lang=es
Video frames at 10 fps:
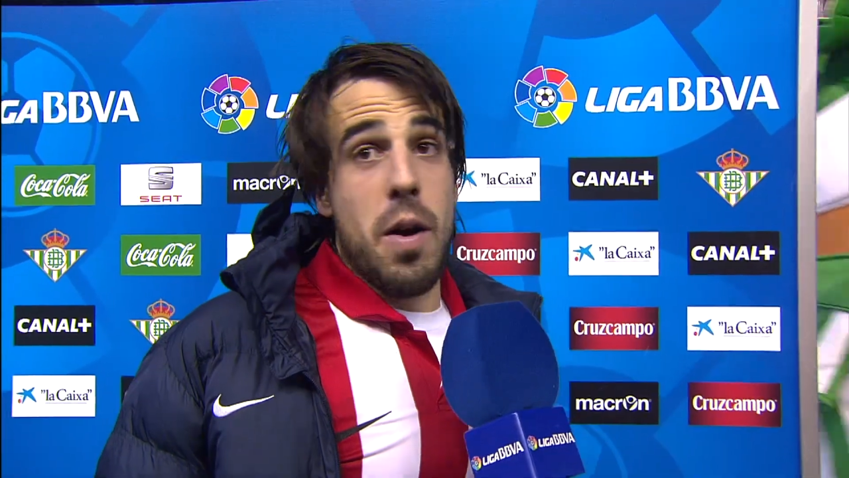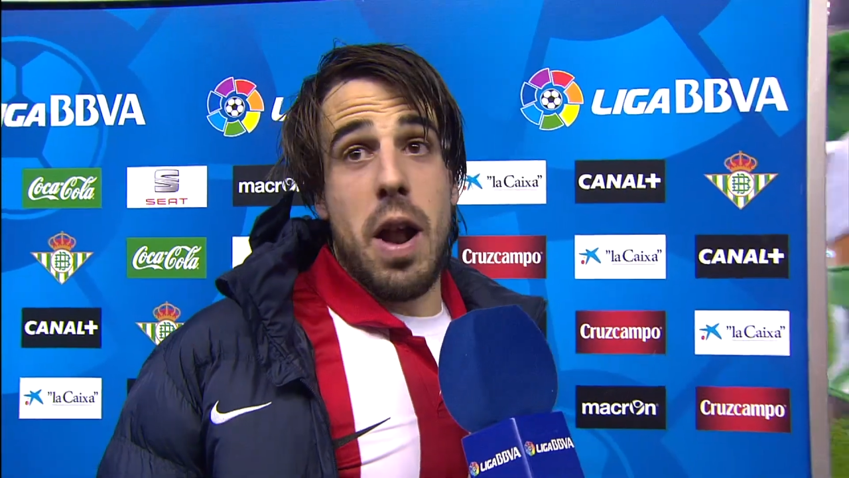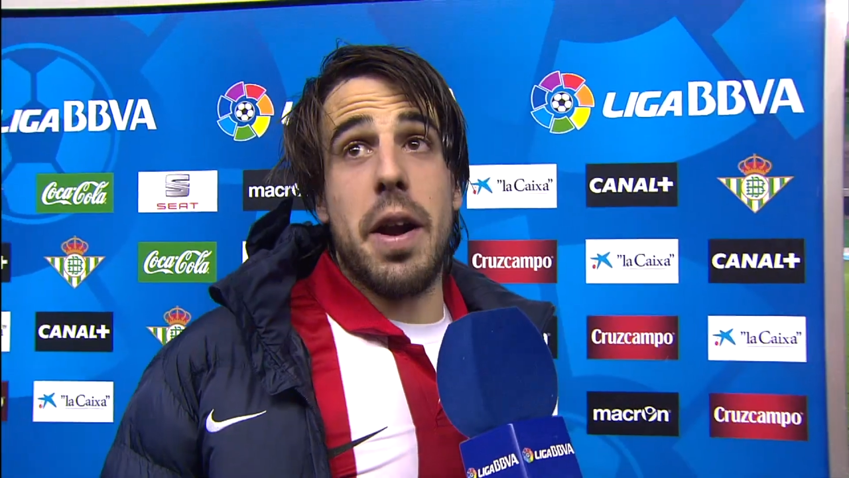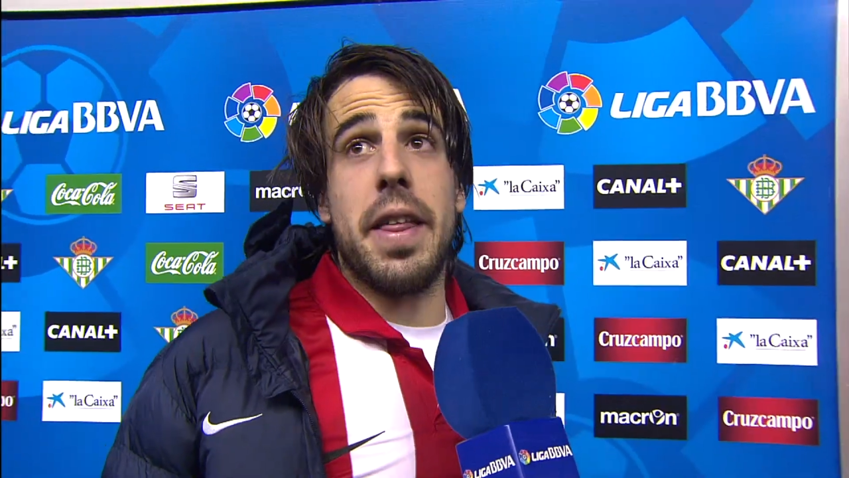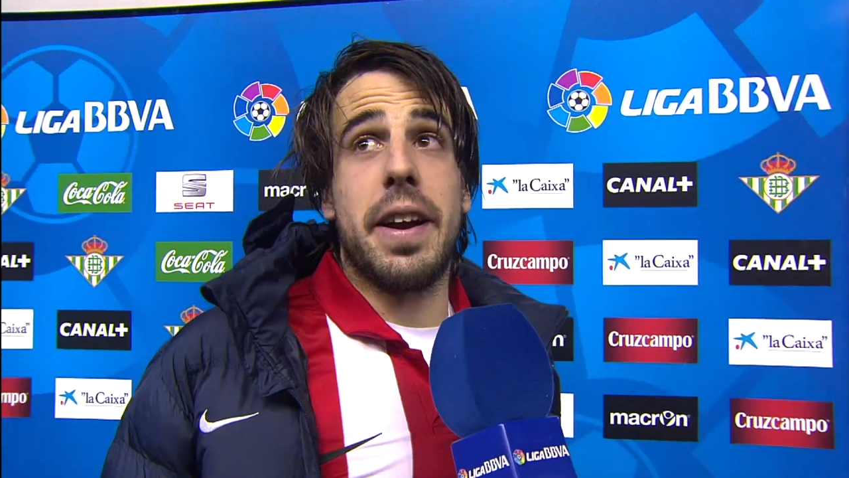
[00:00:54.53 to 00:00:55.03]
La
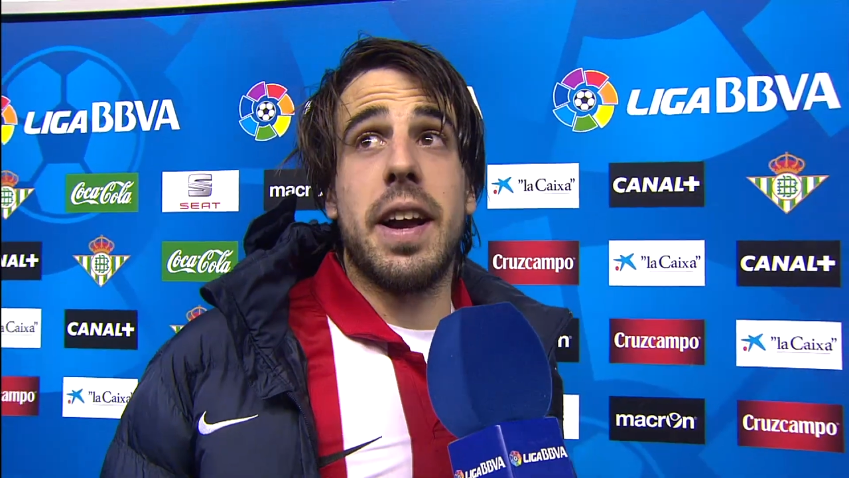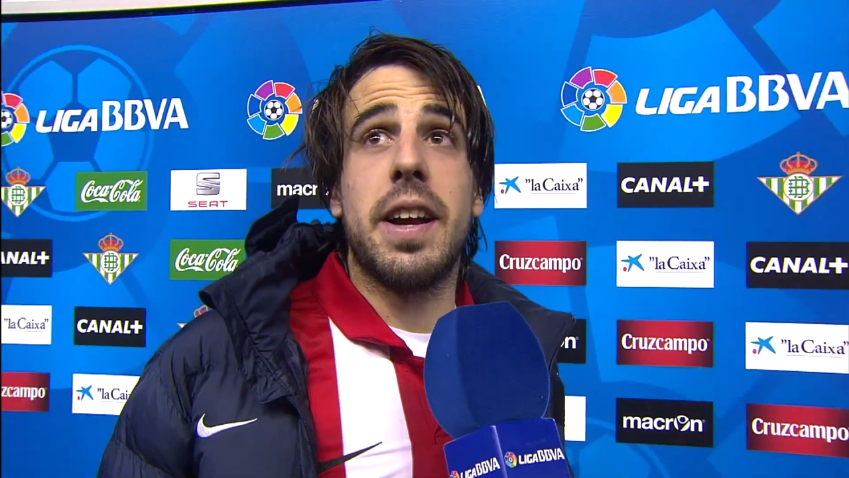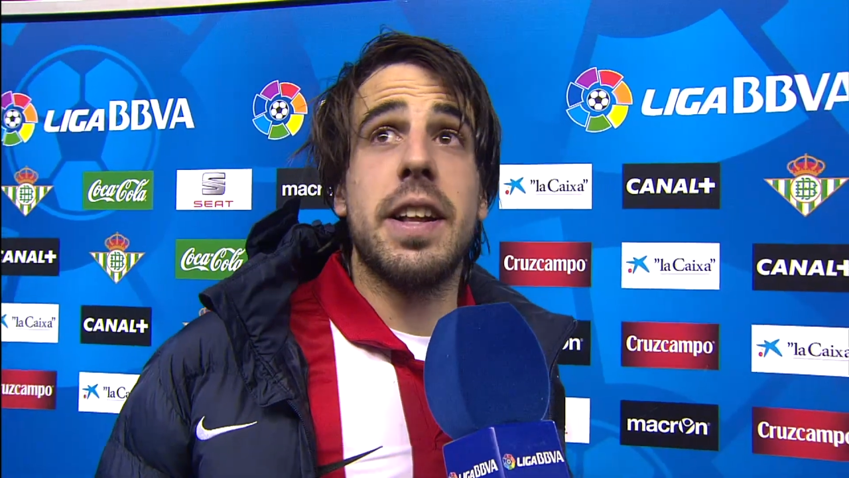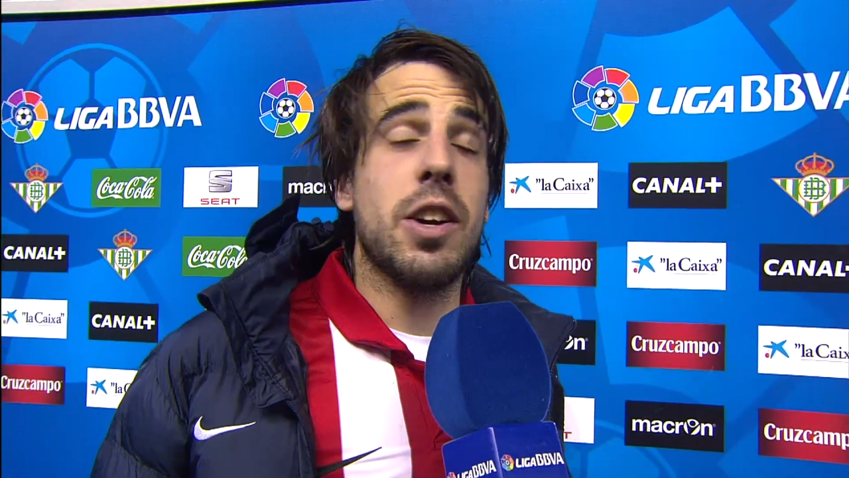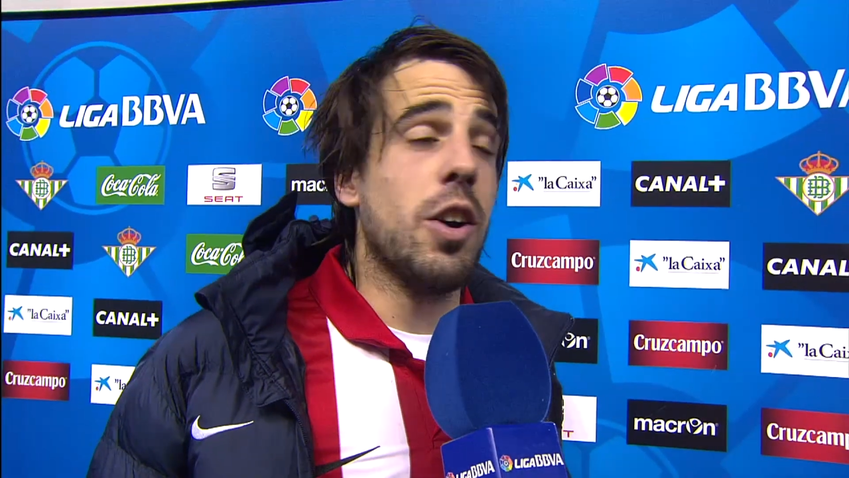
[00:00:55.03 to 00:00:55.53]
verdad que
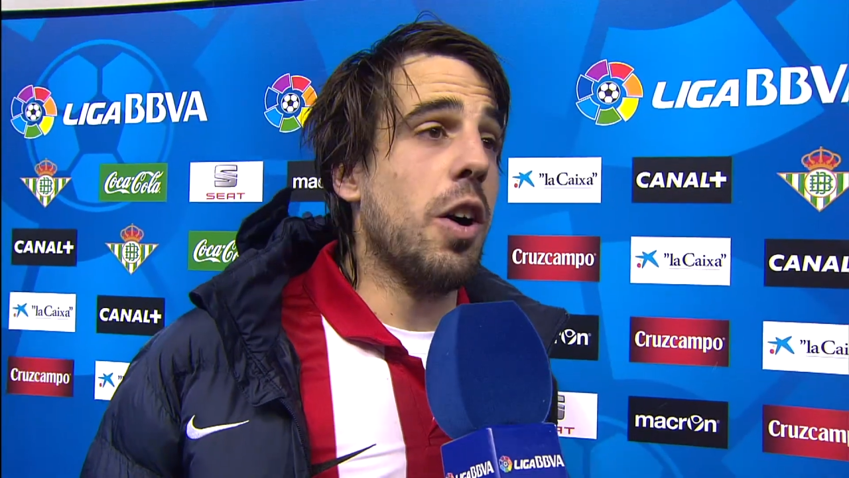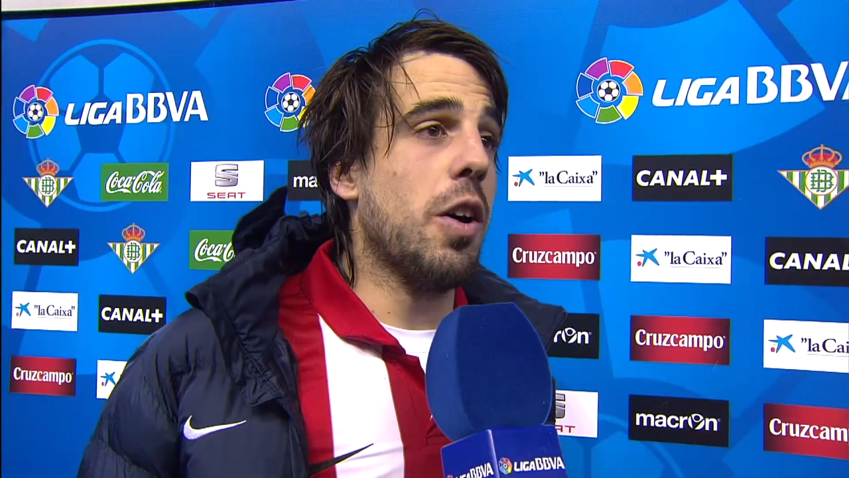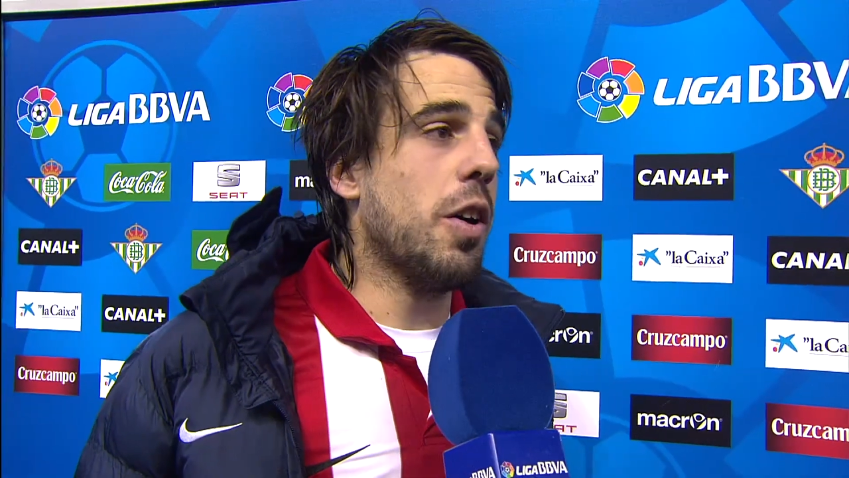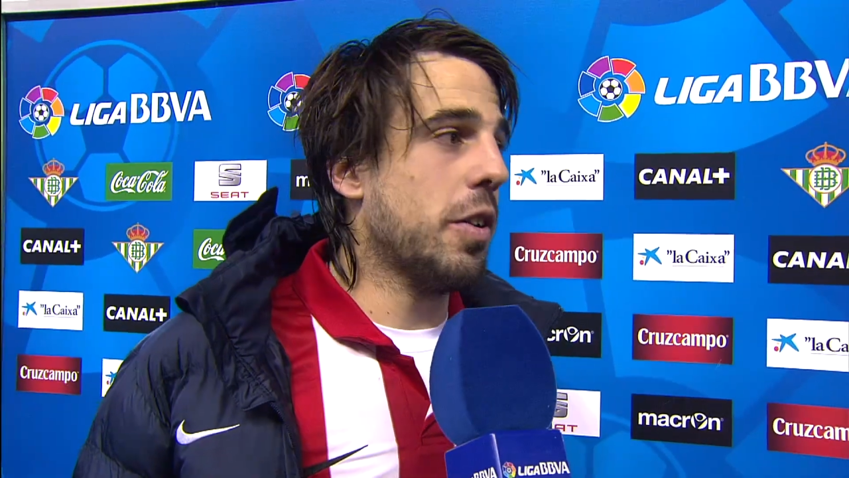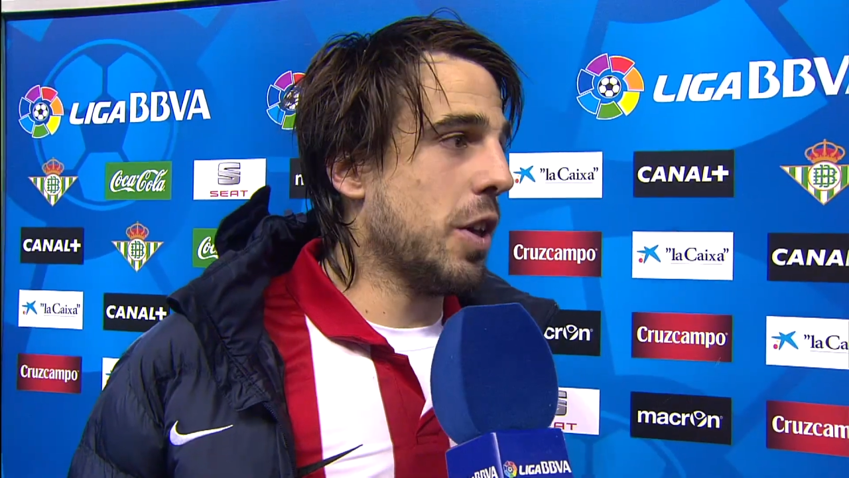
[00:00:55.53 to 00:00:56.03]
aquí tengo,